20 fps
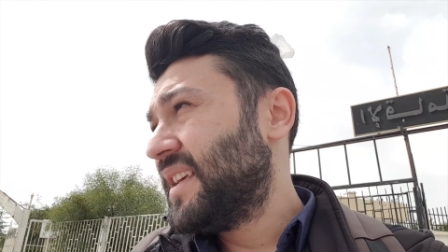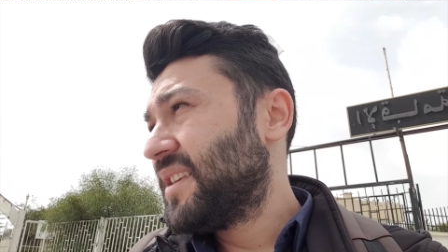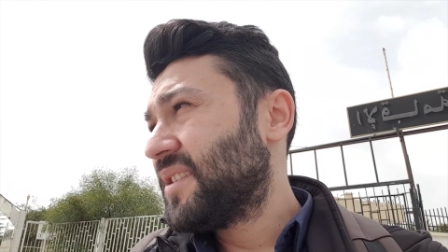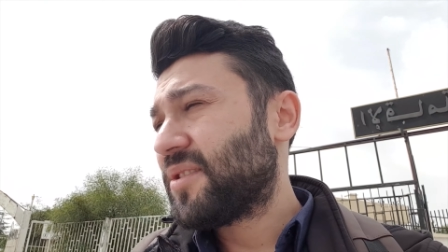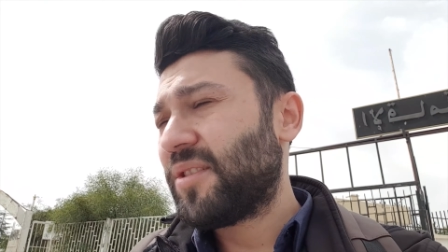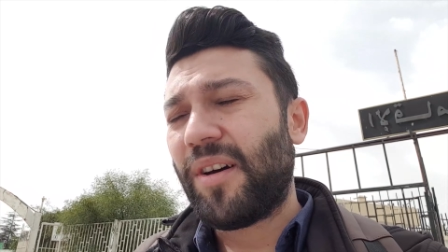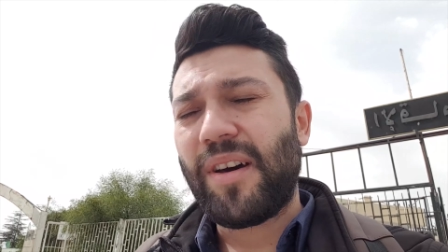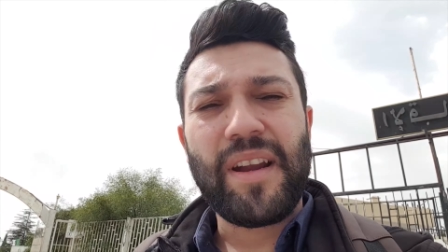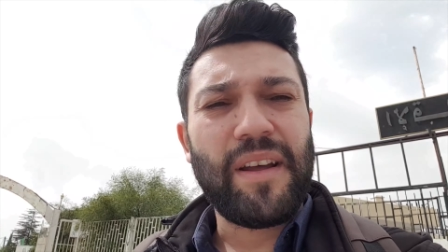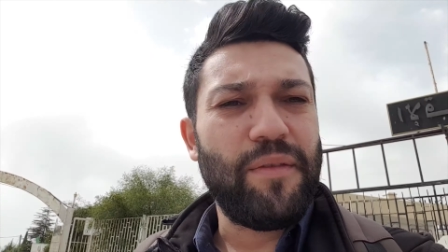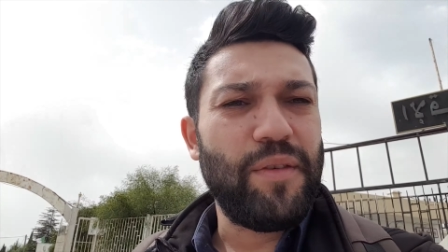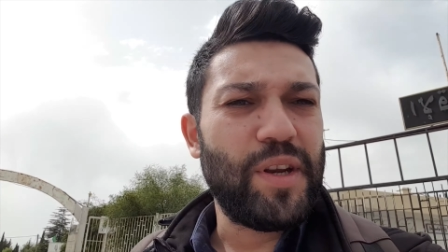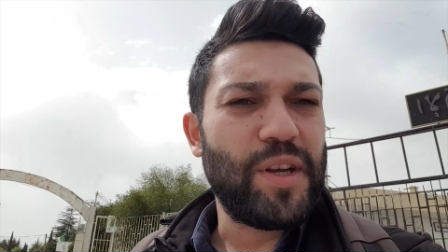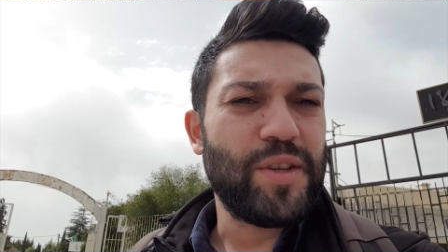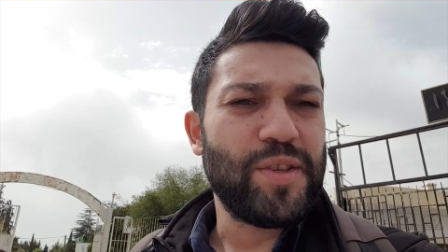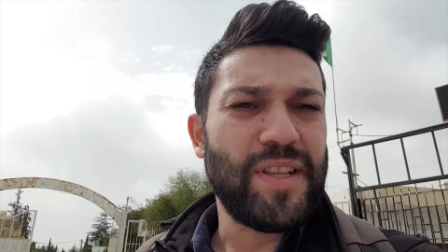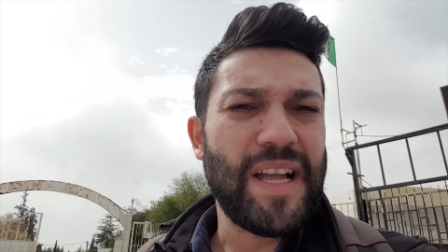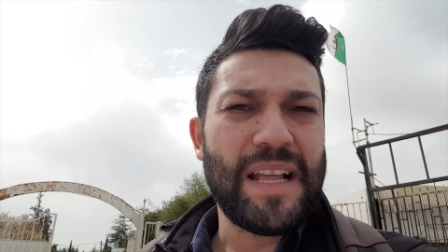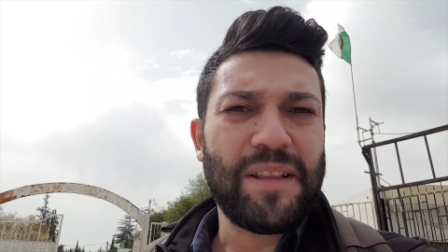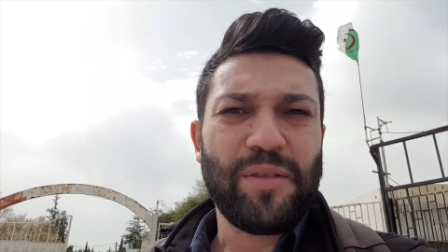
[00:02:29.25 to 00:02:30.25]
Sonra
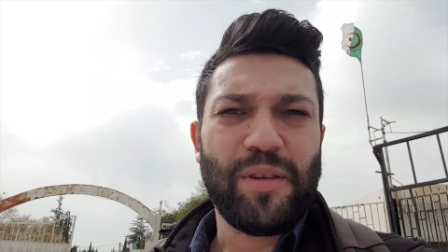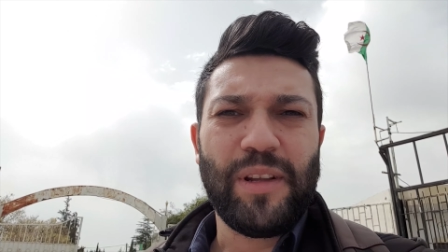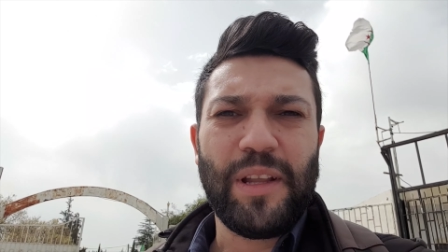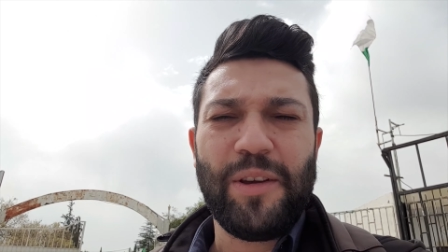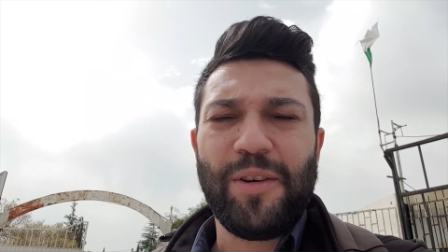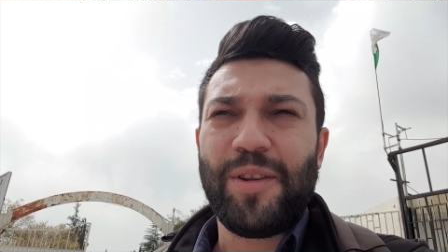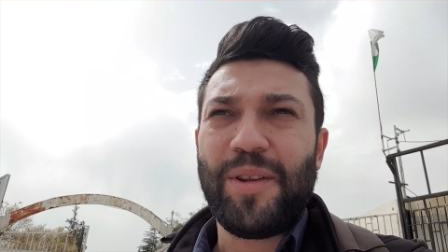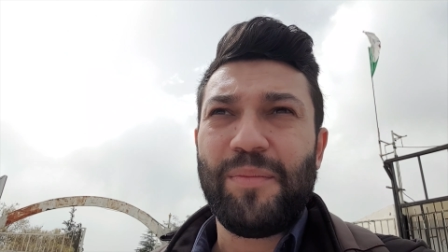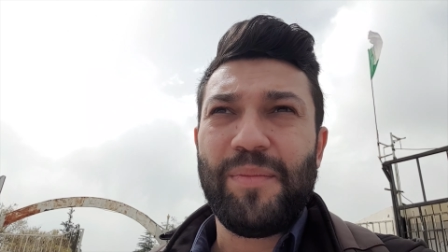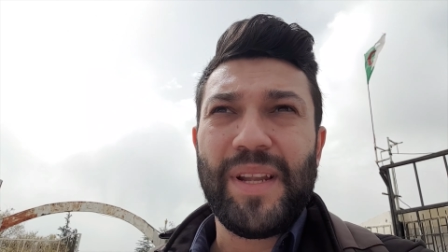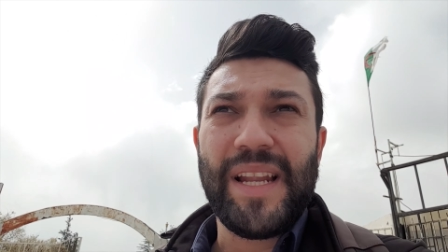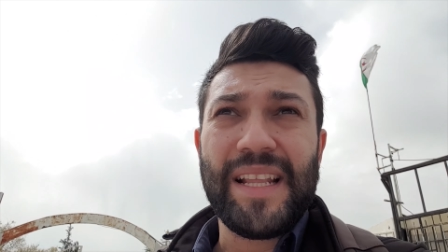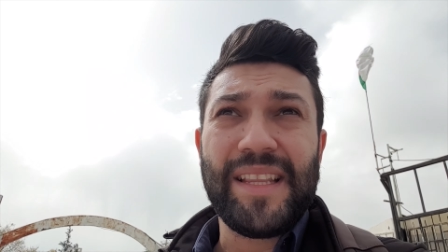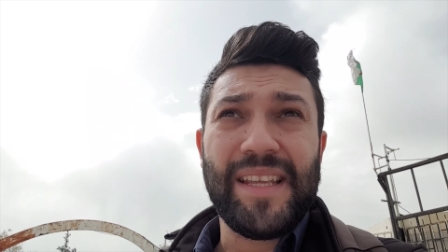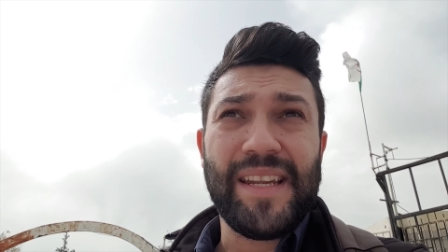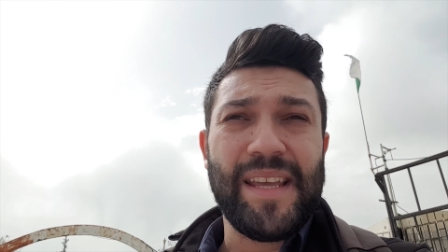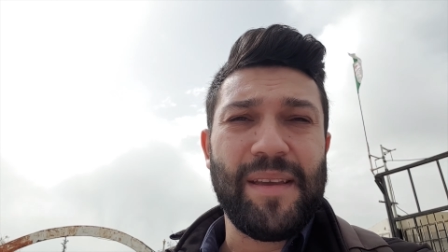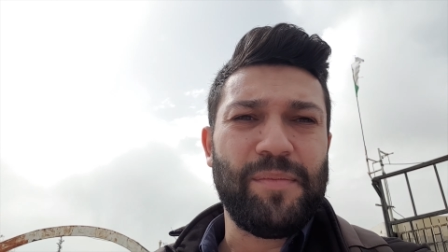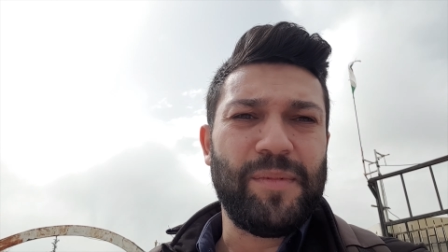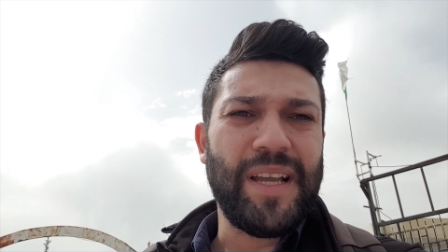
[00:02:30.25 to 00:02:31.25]
virüsten dolayı onun
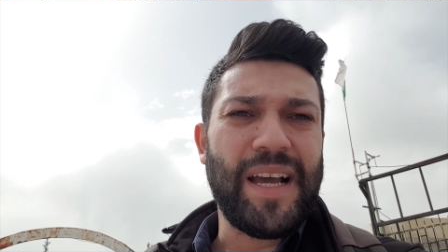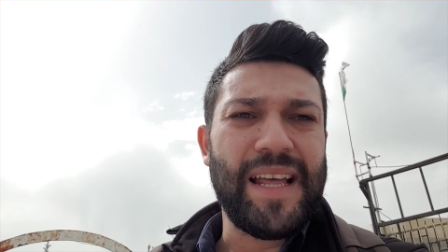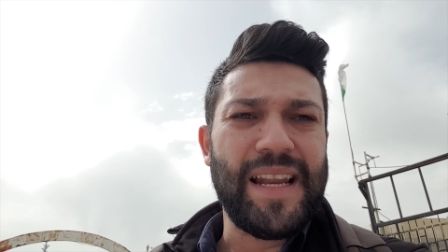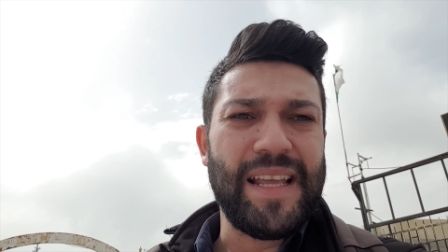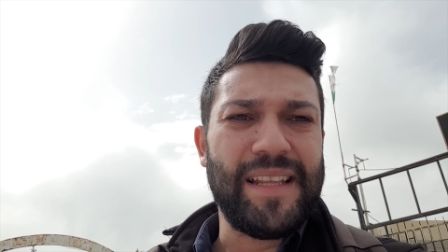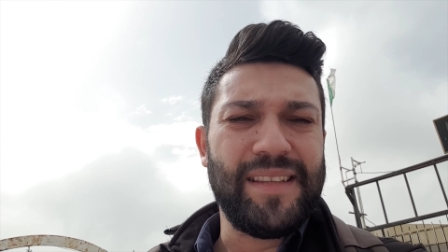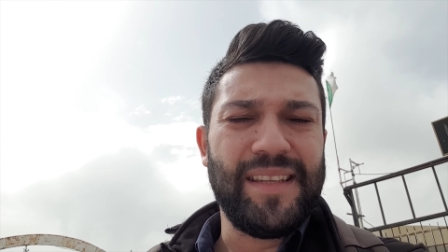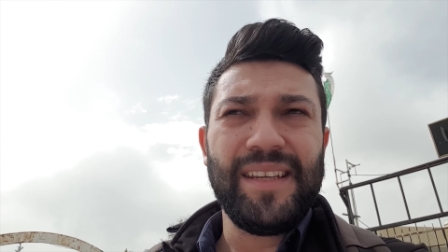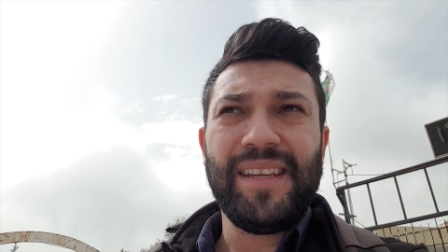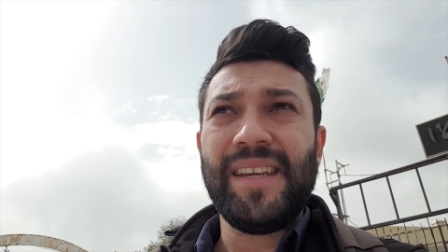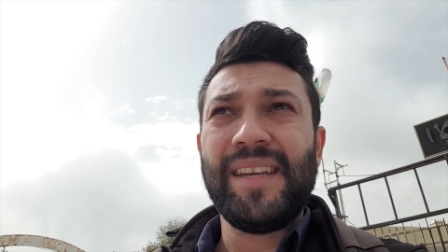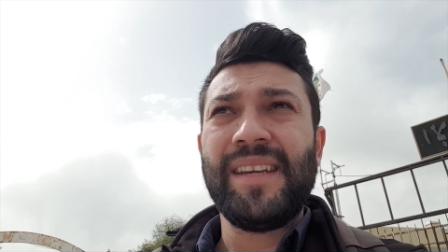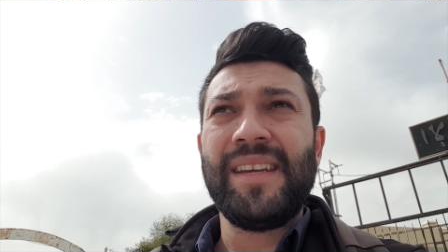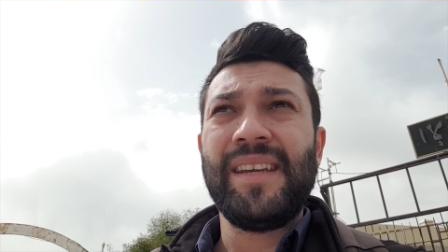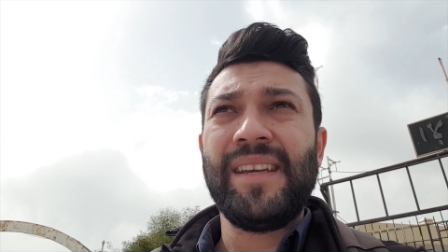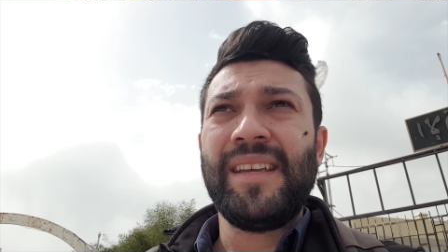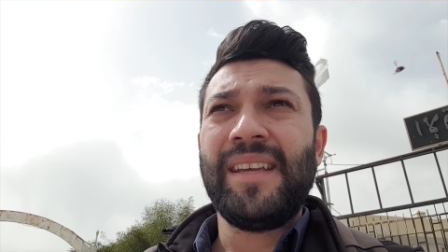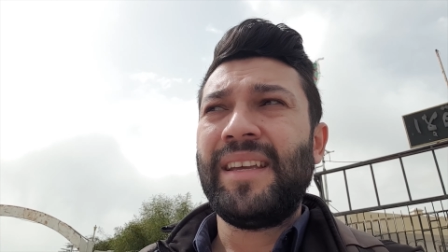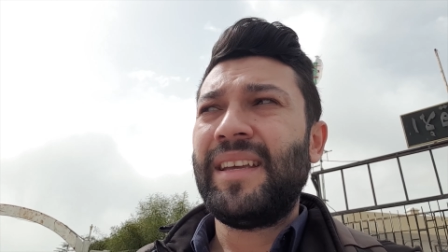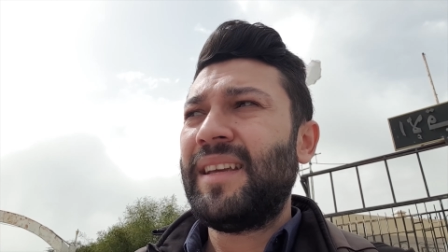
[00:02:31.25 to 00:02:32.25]
biletini iptal ettik.
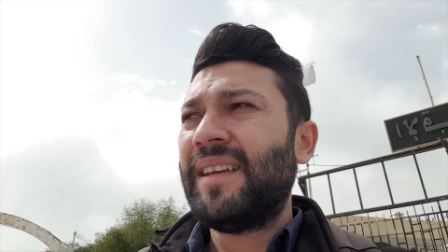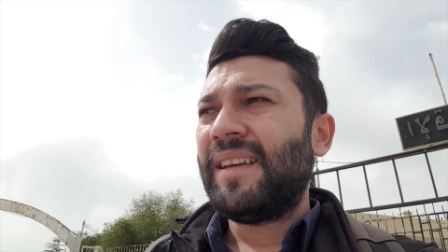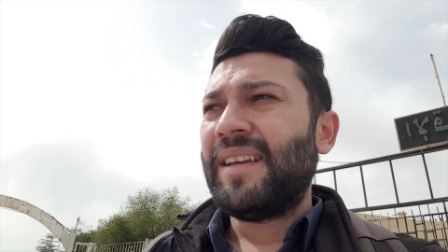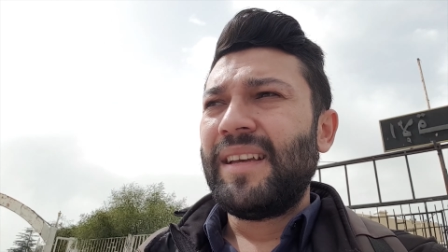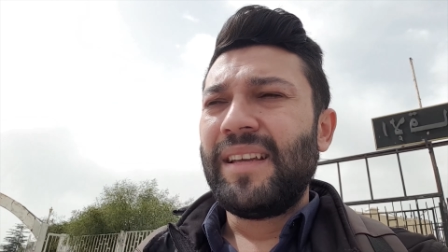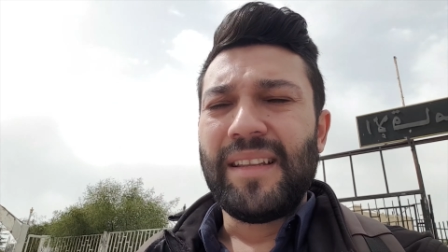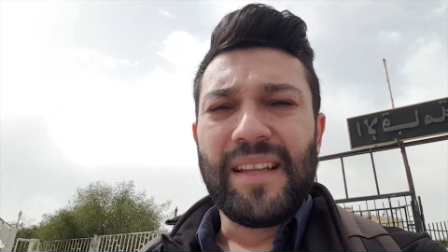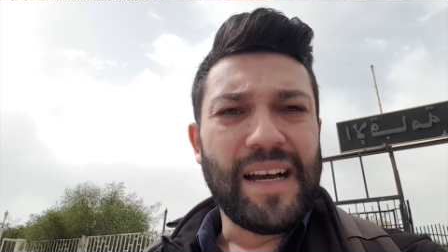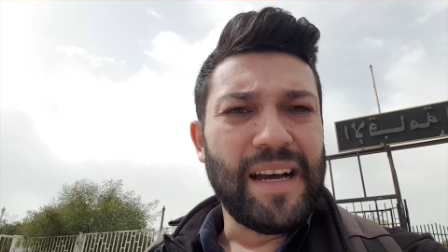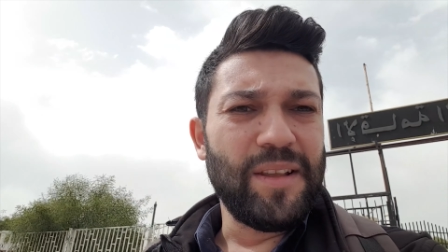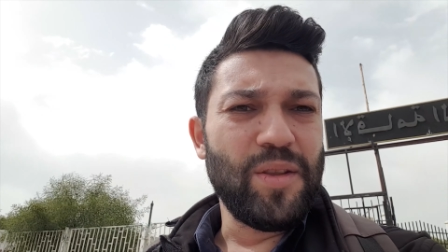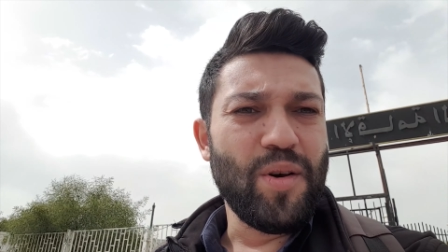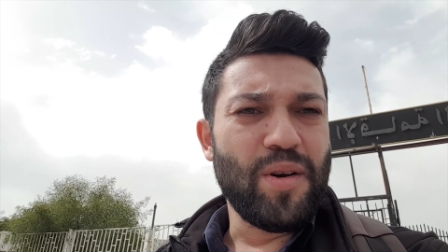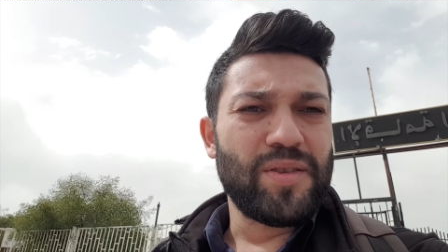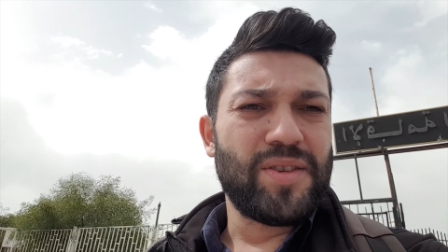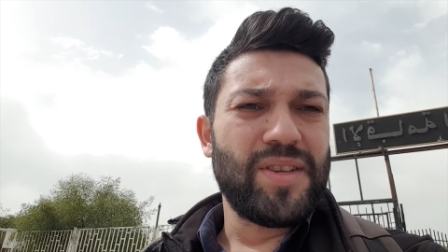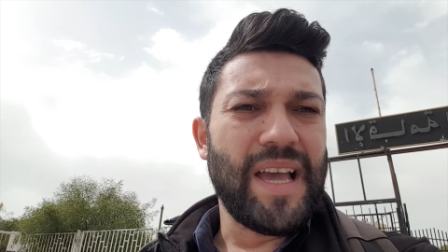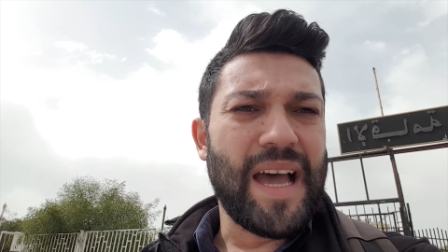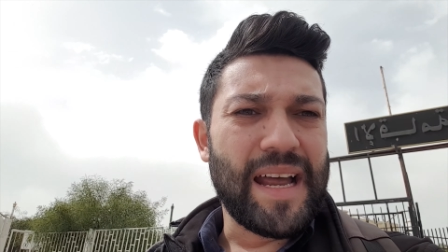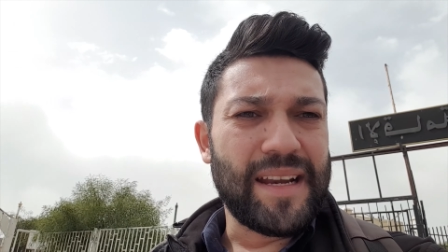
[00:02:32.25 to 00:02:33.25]
Daha
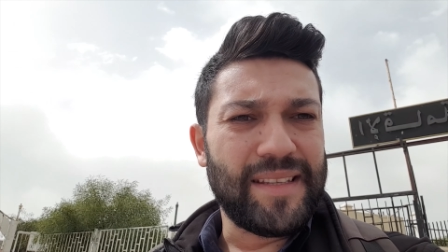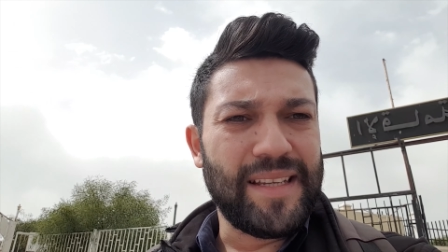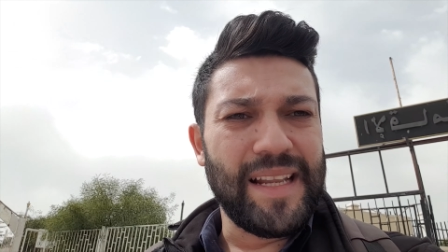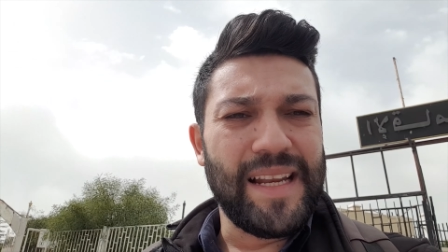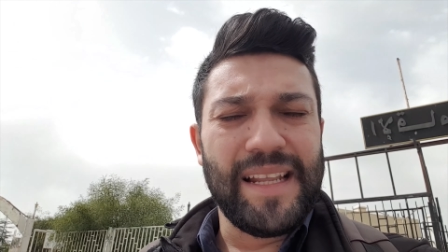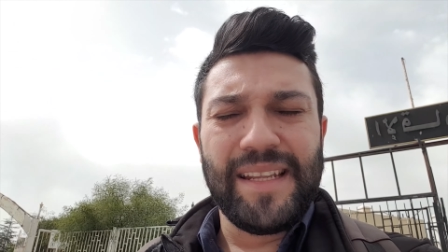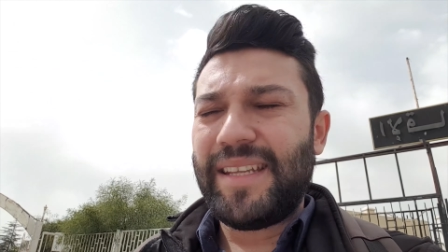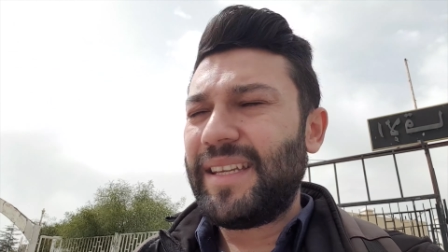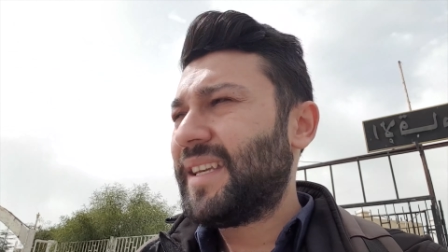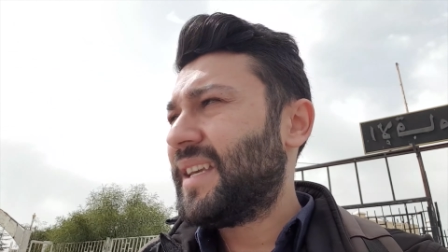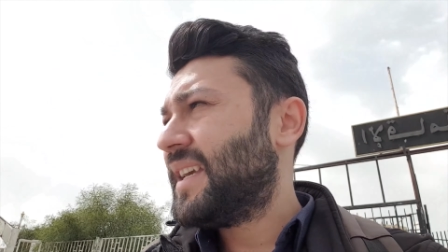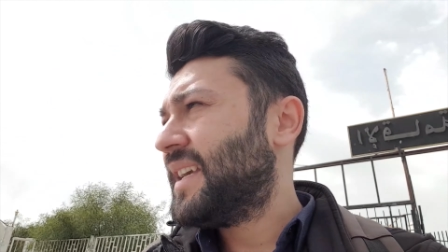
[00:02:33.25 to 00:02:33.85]
doğrusu erteledik.